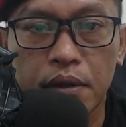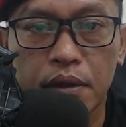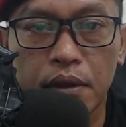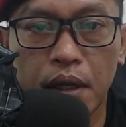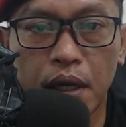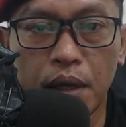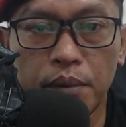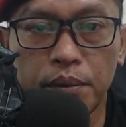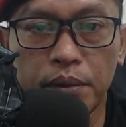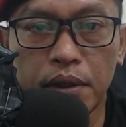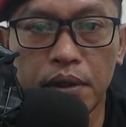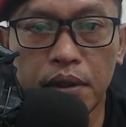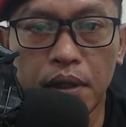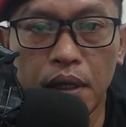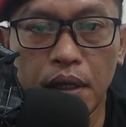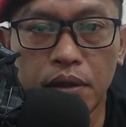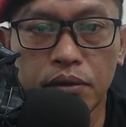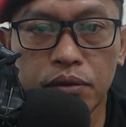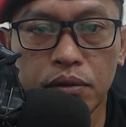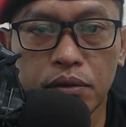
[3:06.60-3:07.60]
Kami
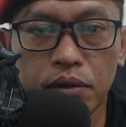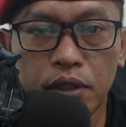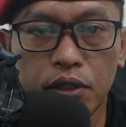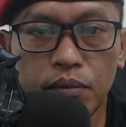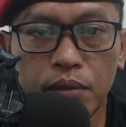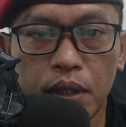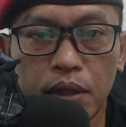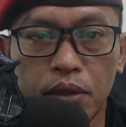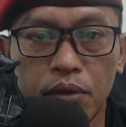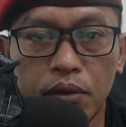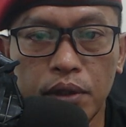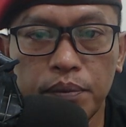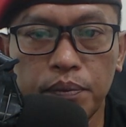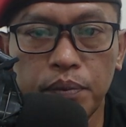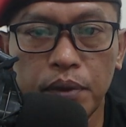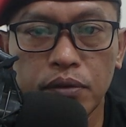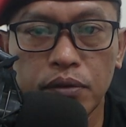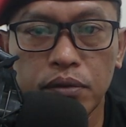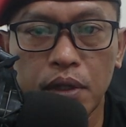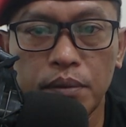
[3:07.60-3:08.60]
langsung dikemandoi
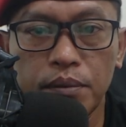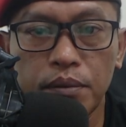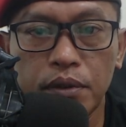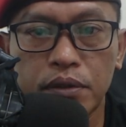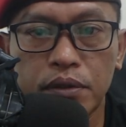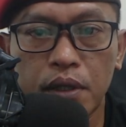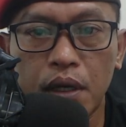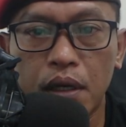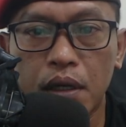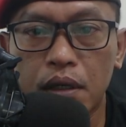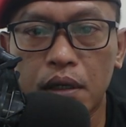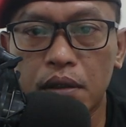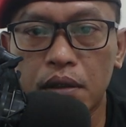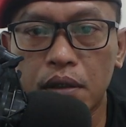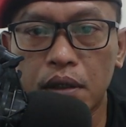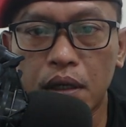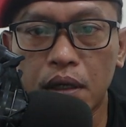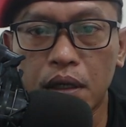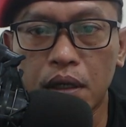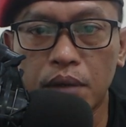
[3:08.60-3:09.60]
pasukan besar
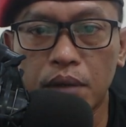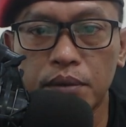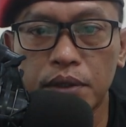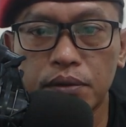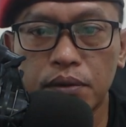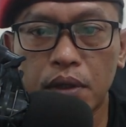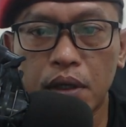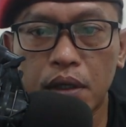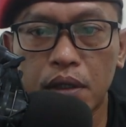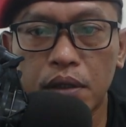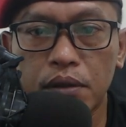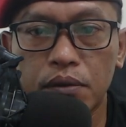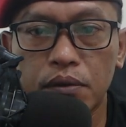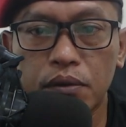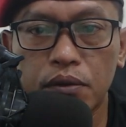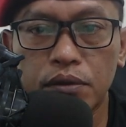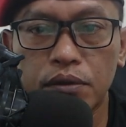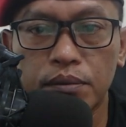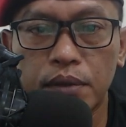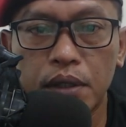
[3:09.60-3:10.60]
dan kami juga akan
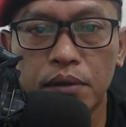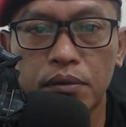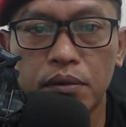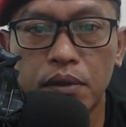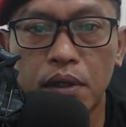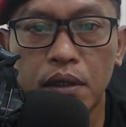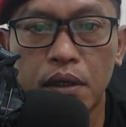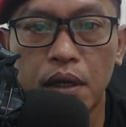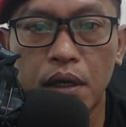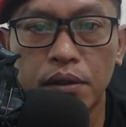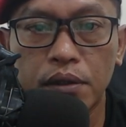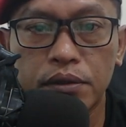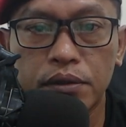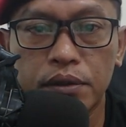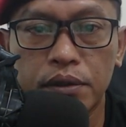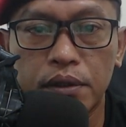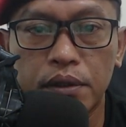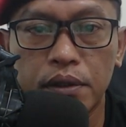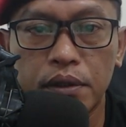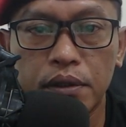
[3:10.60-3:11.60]
terus melakukan
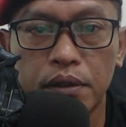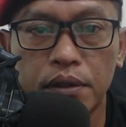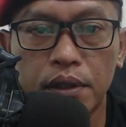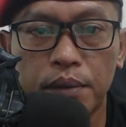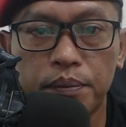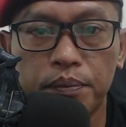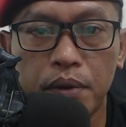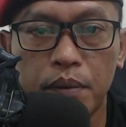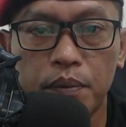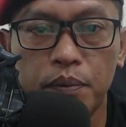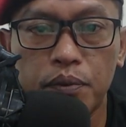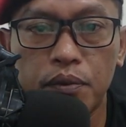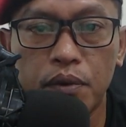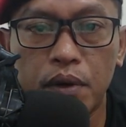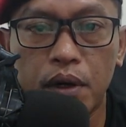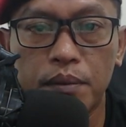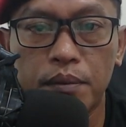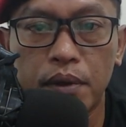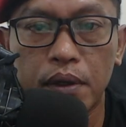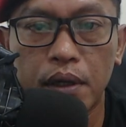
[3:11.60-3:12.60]
aksi hingga
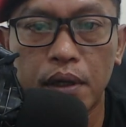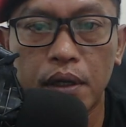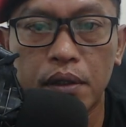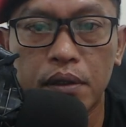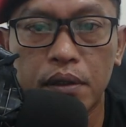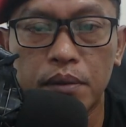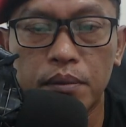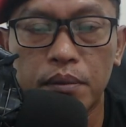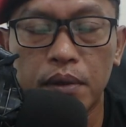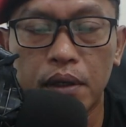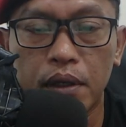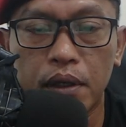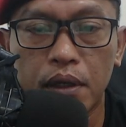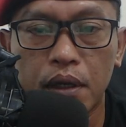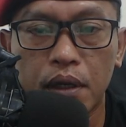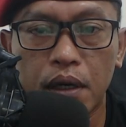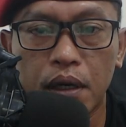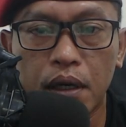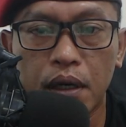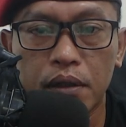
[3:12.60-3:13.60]
Papua meraih
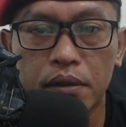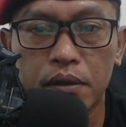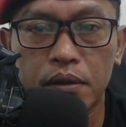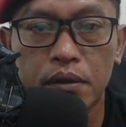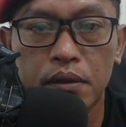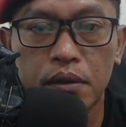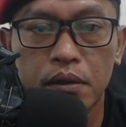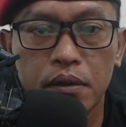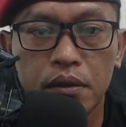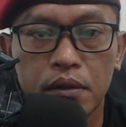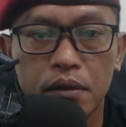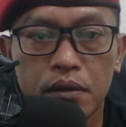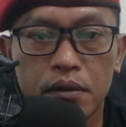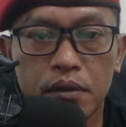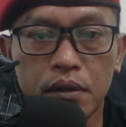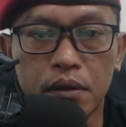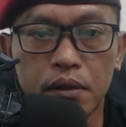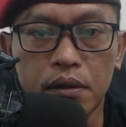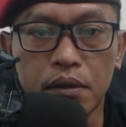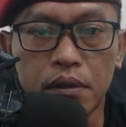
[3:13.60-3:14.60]
kemerdekaan.
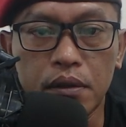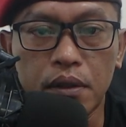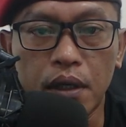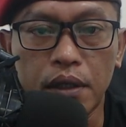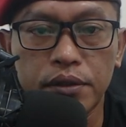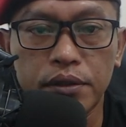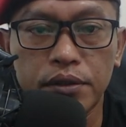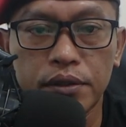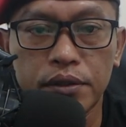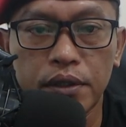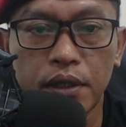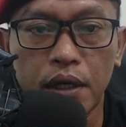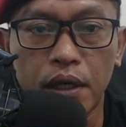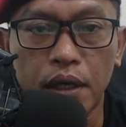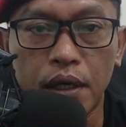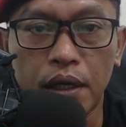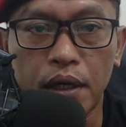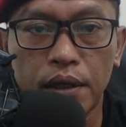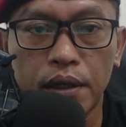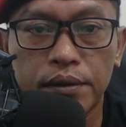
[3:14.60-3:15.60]

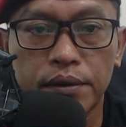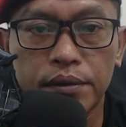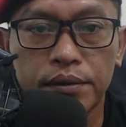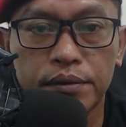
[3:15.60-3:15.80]
Tegasnya.